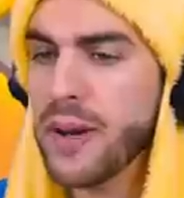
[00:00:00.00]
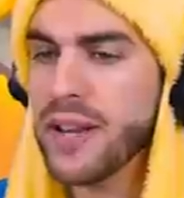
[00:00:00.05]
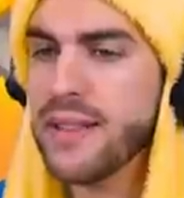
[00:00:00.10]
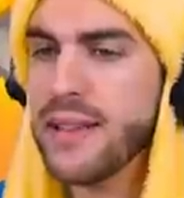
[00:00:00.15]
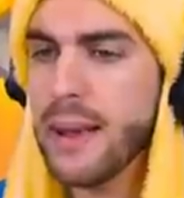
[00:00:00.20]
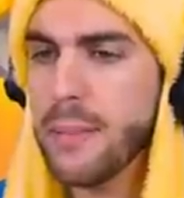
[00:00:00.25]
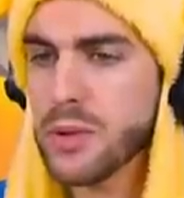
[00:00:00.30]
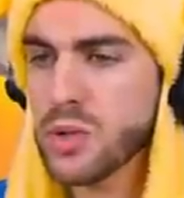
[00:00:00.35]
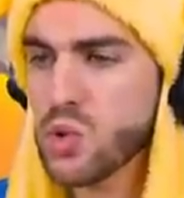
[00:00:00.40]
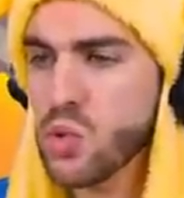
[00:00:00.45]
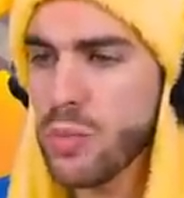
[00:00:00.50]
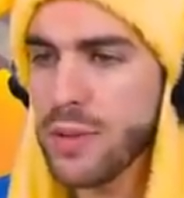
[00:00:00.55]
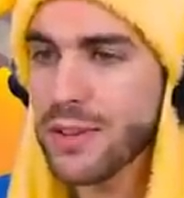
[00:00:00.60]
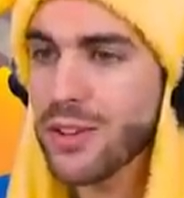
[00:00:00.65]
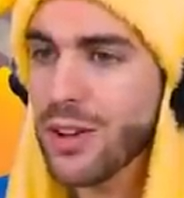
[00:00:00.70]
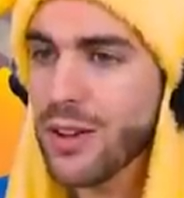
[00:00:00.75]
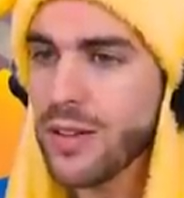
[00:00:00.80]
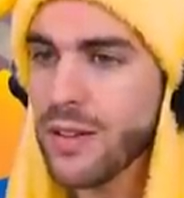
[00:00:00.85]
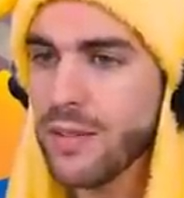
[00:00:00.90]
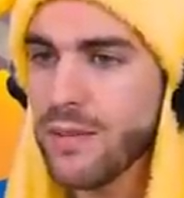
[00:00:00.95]
prendiamo
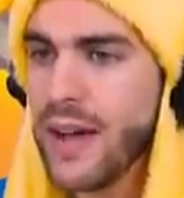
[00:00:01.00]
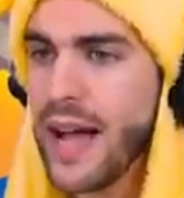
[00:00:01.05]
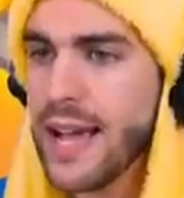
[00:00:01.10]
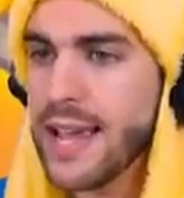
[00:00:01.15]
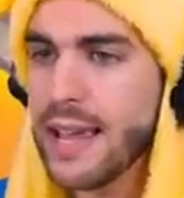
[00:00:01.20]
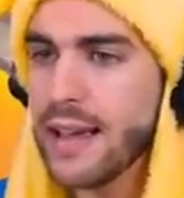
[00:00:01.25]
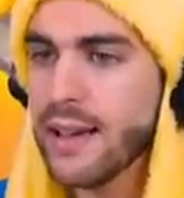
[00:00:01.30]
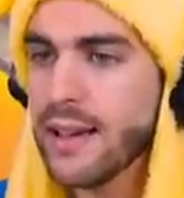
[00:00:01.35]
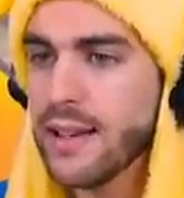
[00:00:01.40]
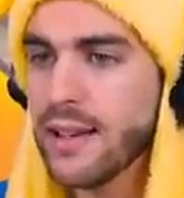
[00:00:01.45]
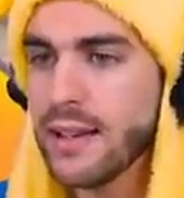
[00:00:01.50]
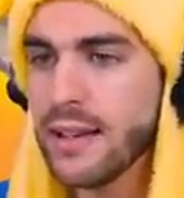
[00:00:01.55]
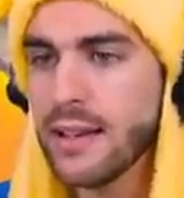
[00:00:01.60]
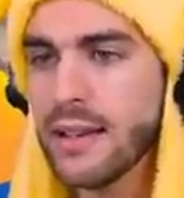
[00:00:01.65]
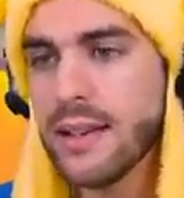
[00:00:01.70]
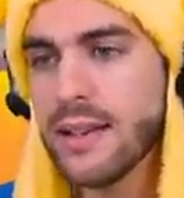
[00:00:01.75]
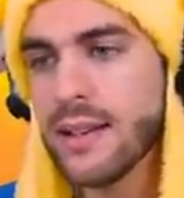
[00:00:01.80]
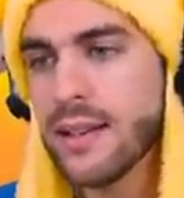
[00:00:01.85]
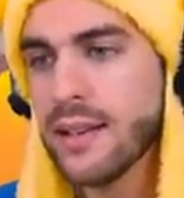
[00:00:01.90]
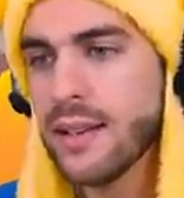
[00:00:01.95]
subito, vai!
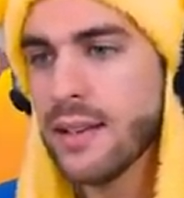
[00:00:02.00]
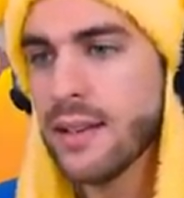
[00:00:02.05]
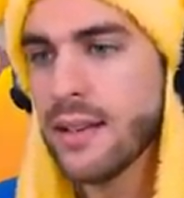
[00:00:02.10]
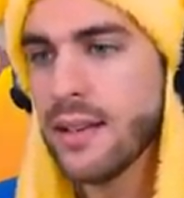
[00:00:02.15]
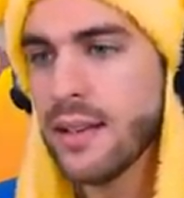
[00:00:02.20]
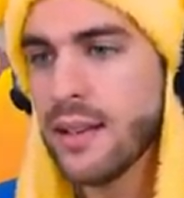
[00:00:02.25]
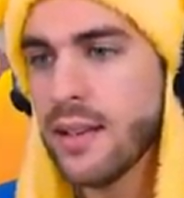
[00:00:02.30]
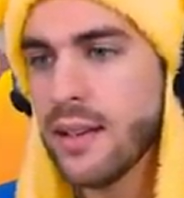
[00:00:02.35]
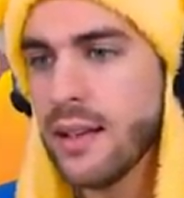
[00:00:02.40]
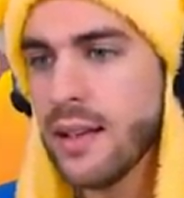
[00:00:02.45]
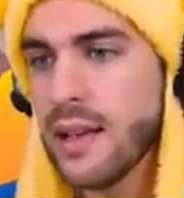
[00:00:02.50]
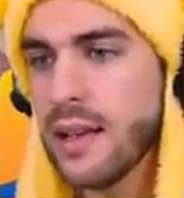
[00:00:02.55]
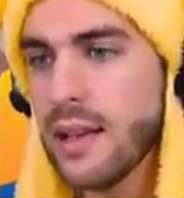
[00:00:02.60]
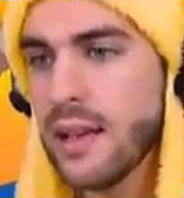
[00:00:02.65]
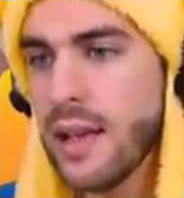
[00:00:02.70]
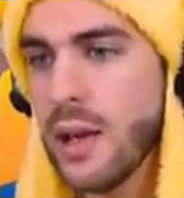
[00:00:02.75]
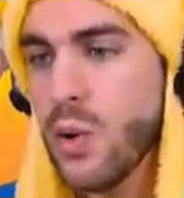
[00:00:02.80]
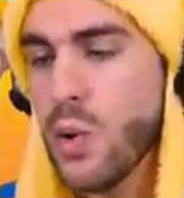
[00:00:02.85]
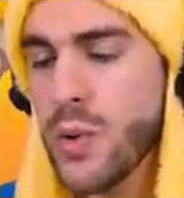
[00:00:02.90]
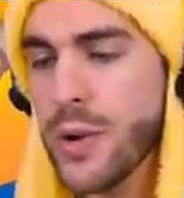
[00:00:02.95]

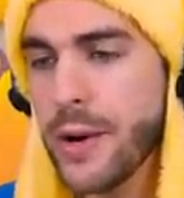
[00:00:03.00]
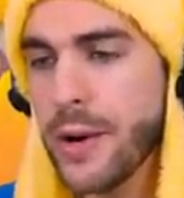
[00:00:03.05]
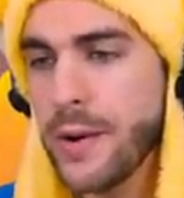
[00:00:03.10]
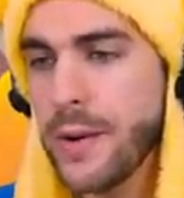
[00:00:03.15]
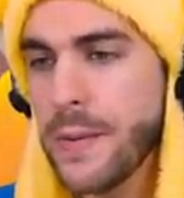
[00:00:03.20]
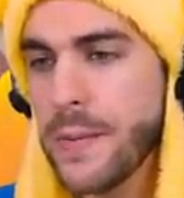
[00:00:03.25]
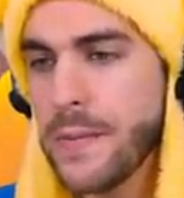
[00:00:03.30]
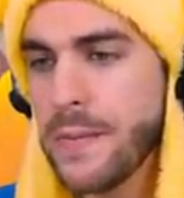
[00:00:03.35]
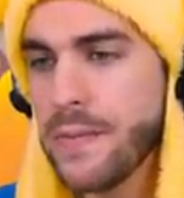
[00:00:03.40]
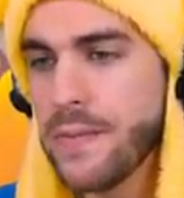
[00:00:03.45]
E uno,